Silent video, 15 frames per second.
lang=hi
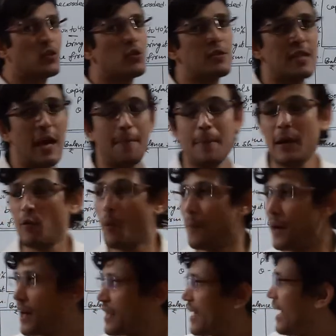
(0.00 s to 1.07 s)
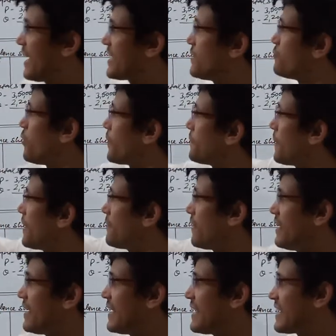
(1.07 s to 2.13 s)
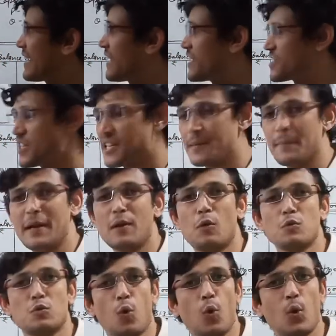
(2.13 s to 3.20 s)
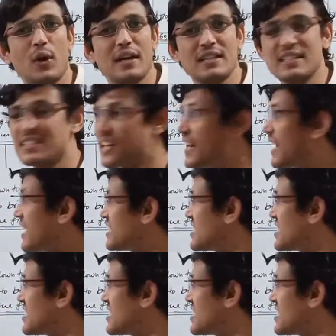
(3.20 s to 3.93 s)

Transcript: जो स्टेप है वो हमारा क्या है कि वन बाय वन एक एक एडजस्टमेंट को सोल्व करते चलेंगे